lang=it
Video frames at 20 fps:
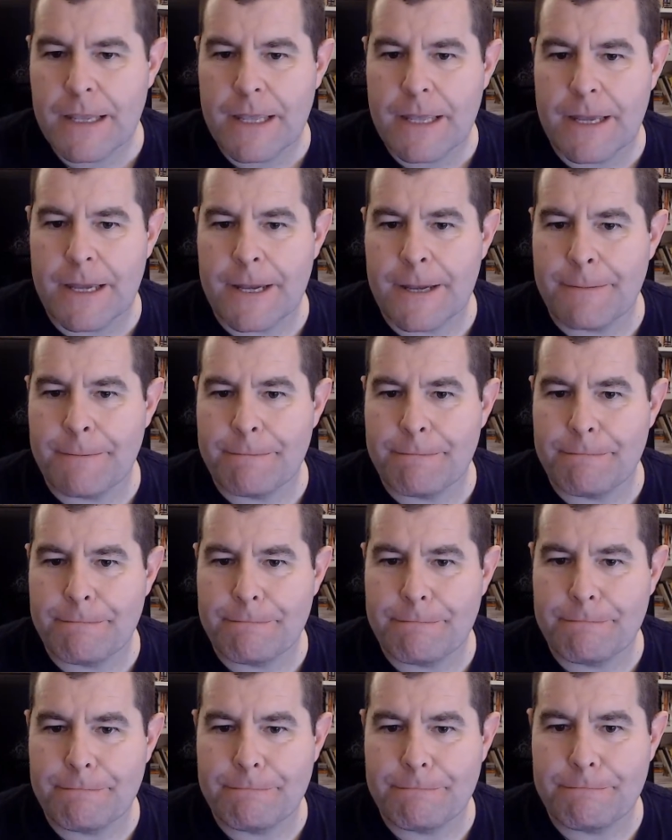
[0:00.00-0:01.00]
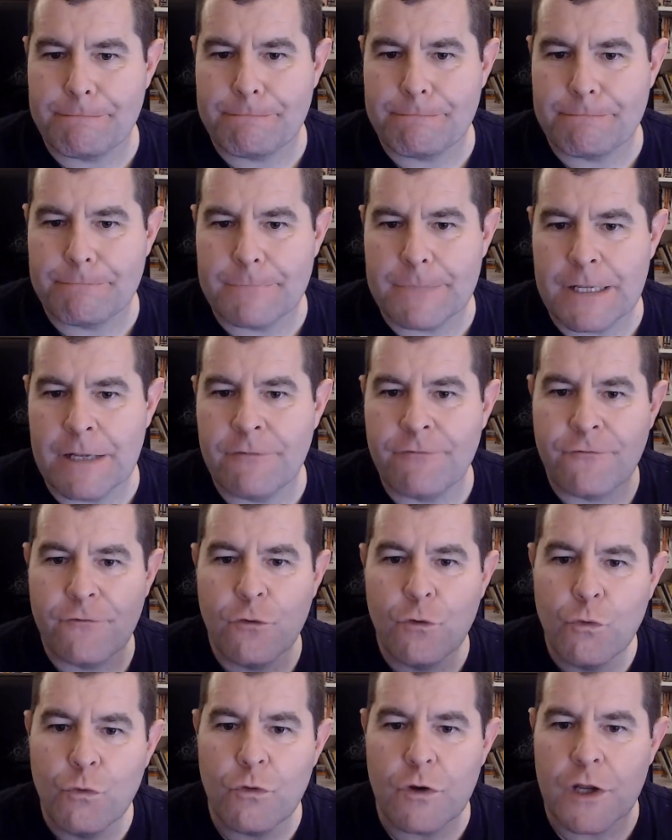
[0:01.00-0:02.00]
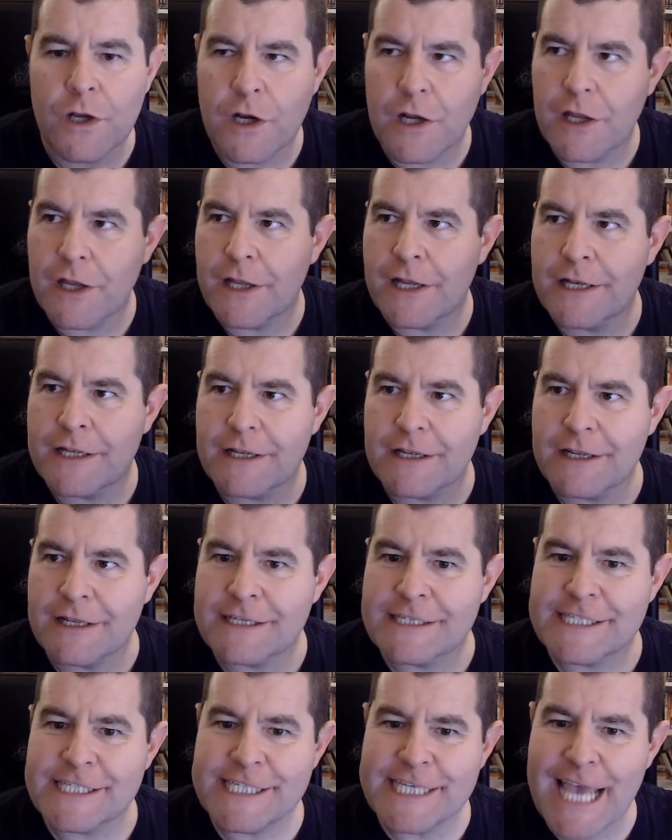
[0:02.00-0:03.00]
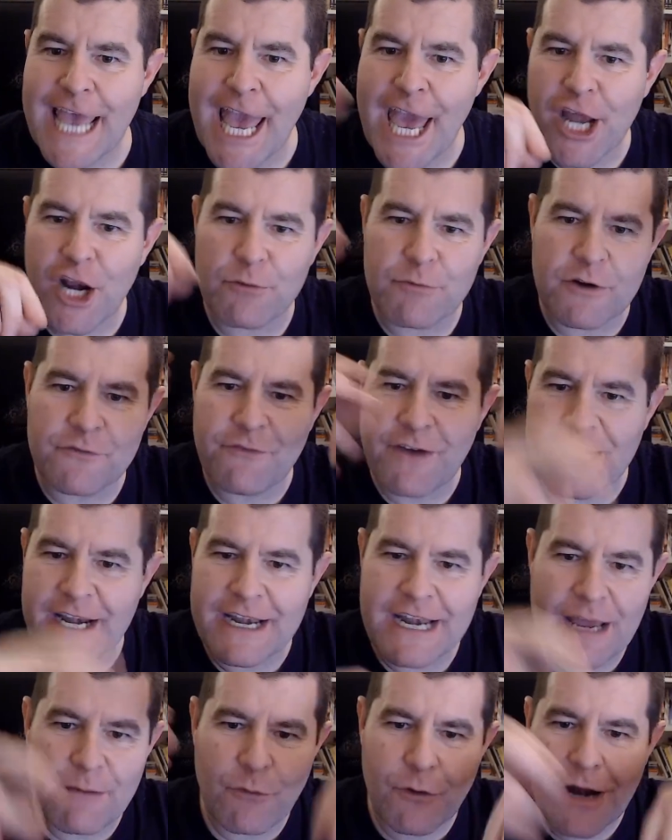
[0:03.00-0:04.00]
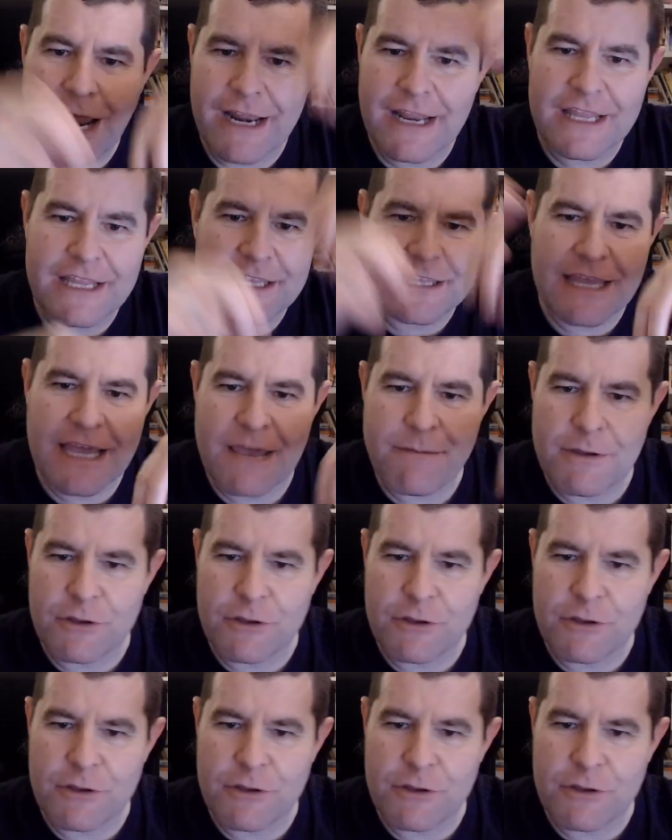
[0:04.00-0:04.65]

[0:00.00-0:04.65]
um, il, flu, il siero per far innamorare di te,